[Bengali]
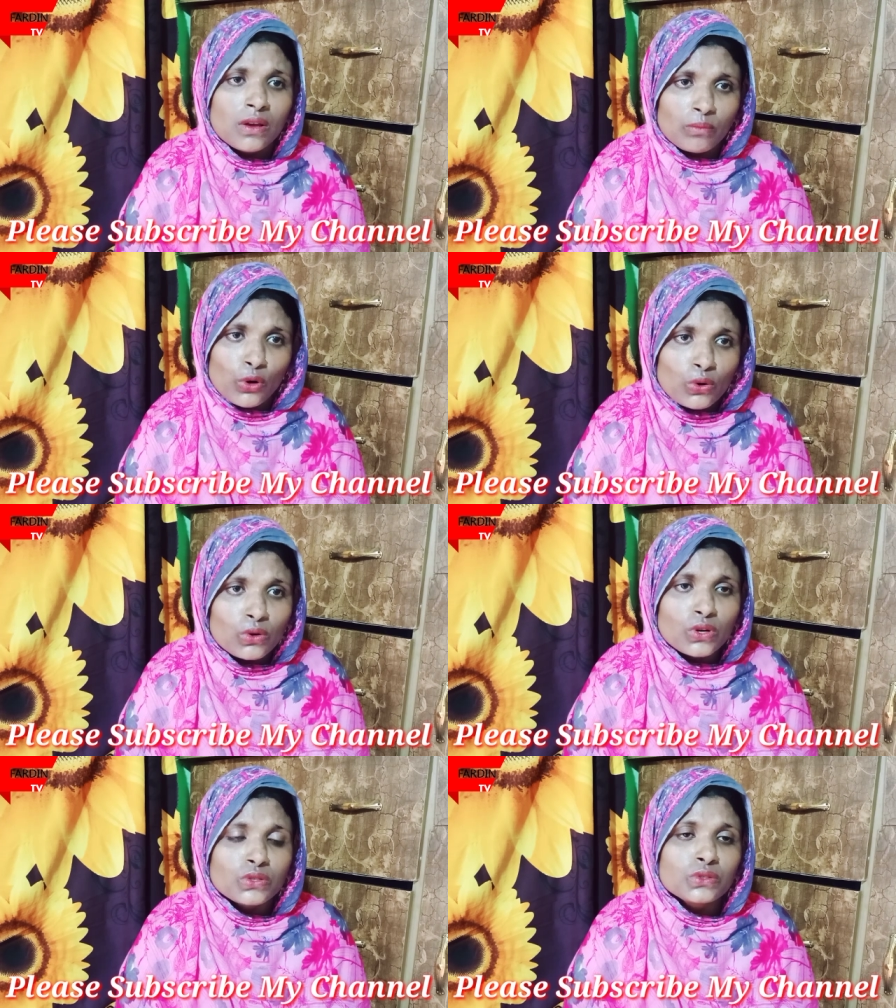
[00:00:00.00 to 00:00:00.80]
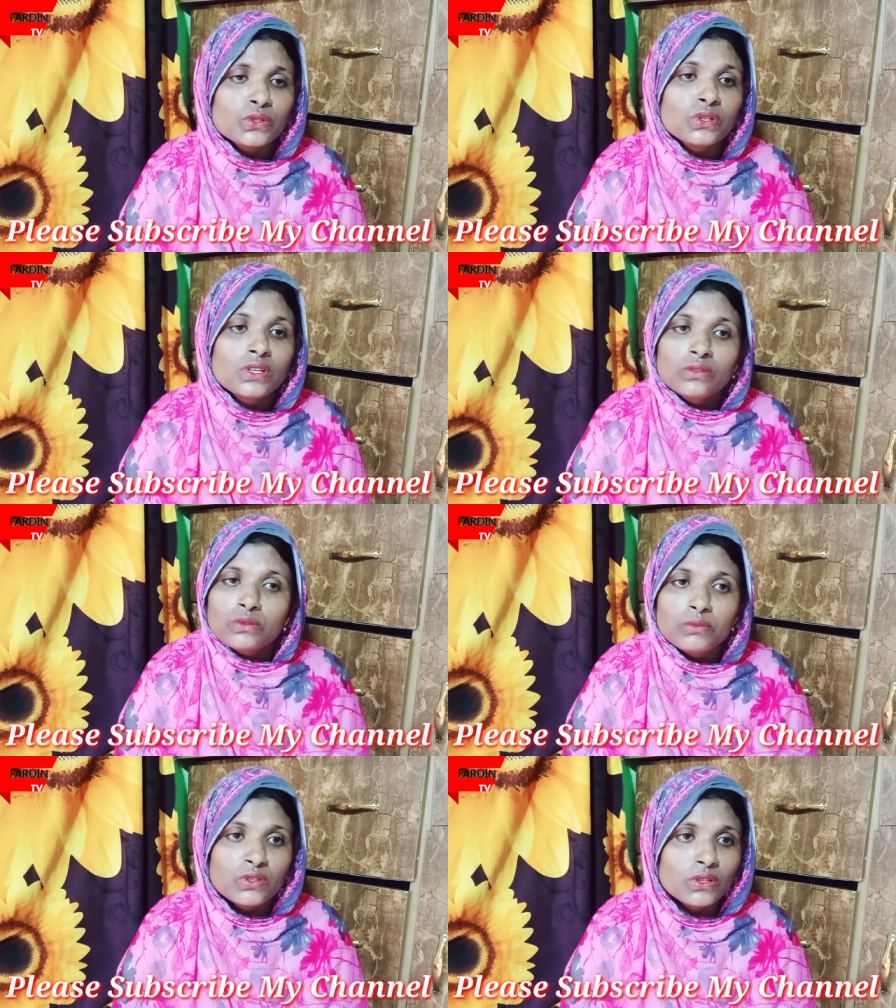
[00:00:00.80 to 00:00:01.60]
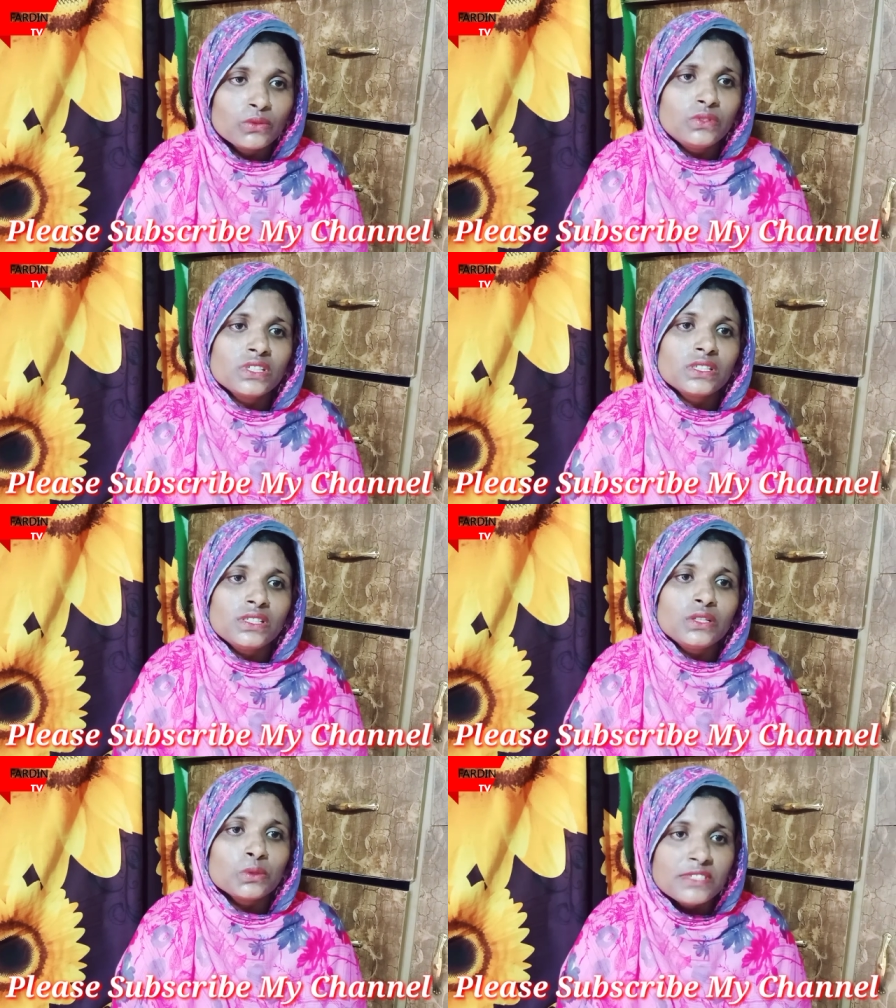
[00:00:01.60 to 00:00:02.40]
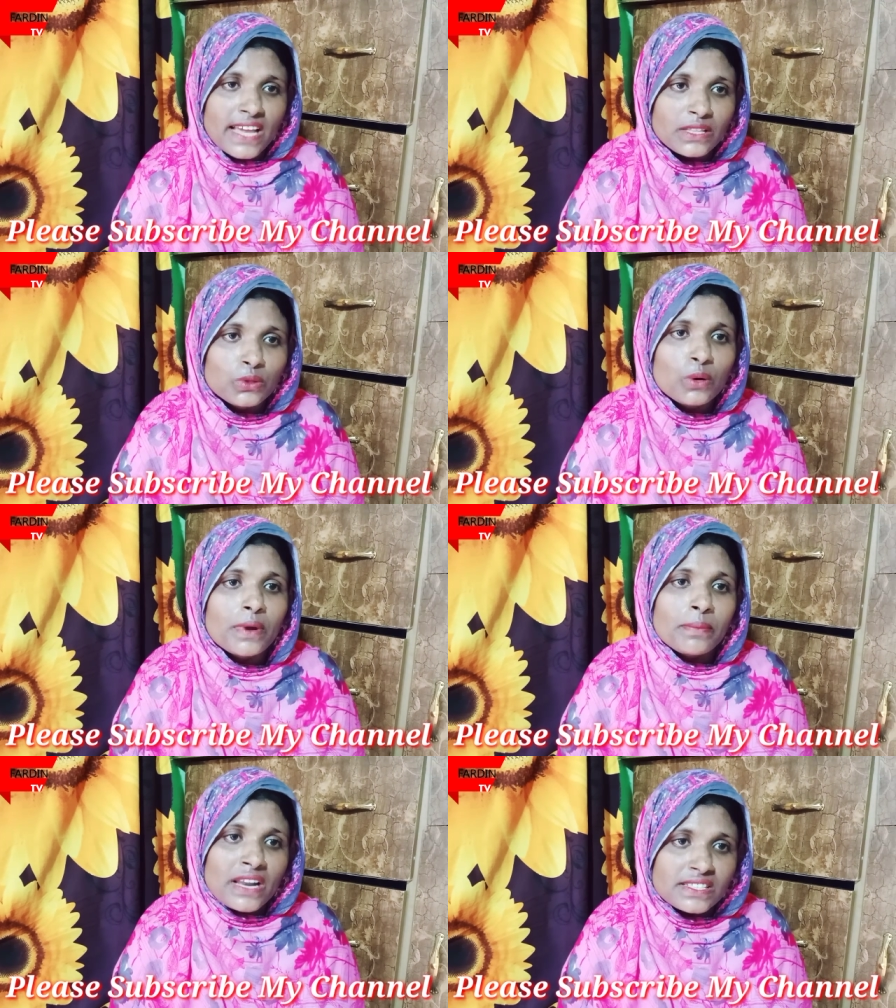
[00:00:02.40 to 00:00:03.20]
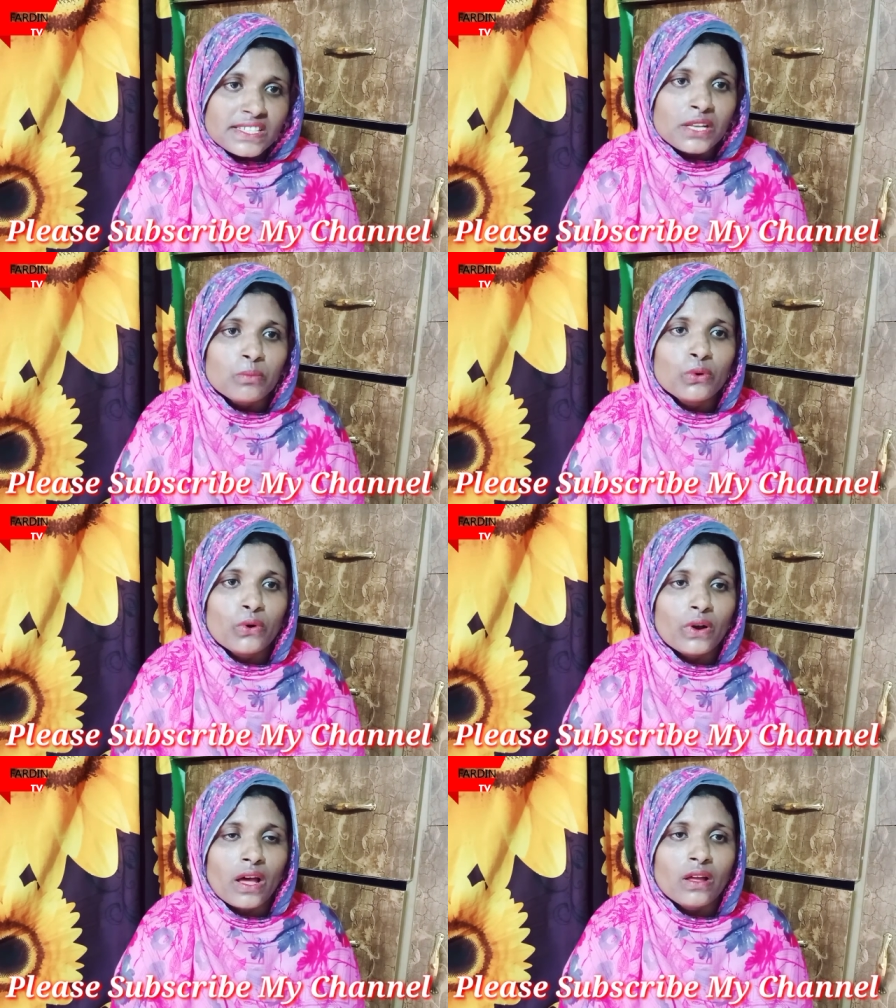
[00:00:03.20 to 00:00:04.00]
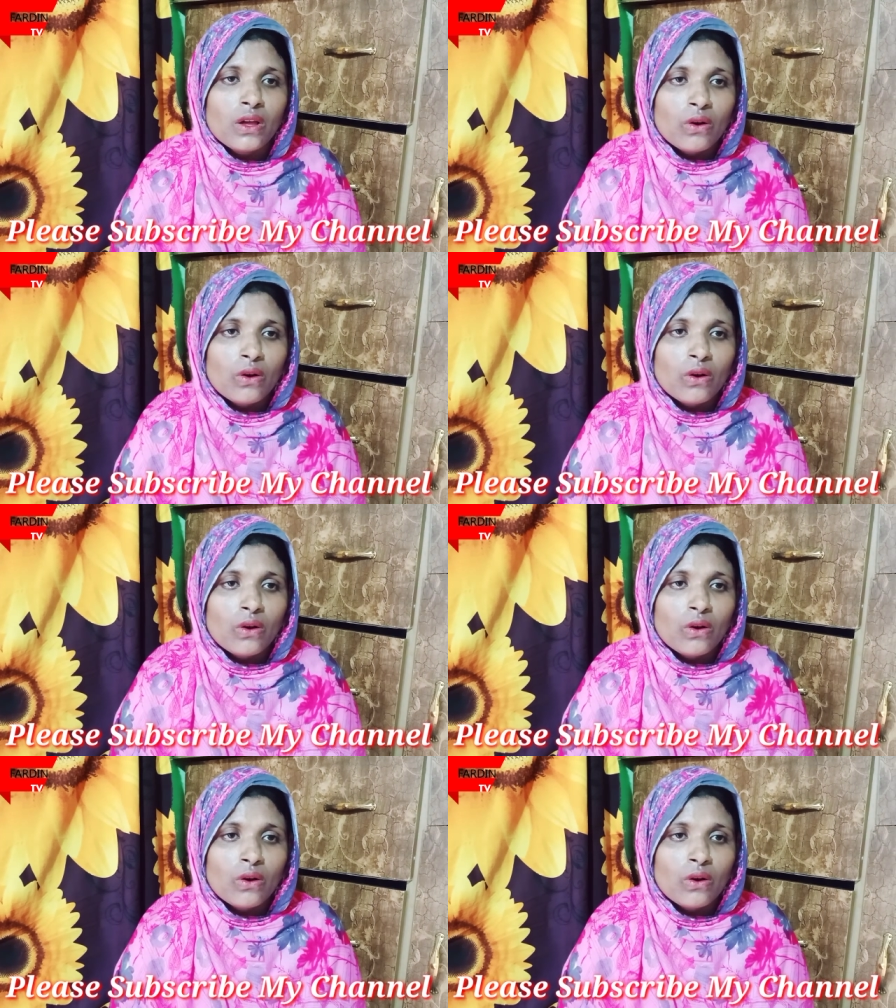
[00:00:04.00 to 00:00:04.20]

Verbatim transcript: বড় করছো তুমি ওই দুর্দেশে দিলে তুমি যাইতেও পারবে না সেন বড় না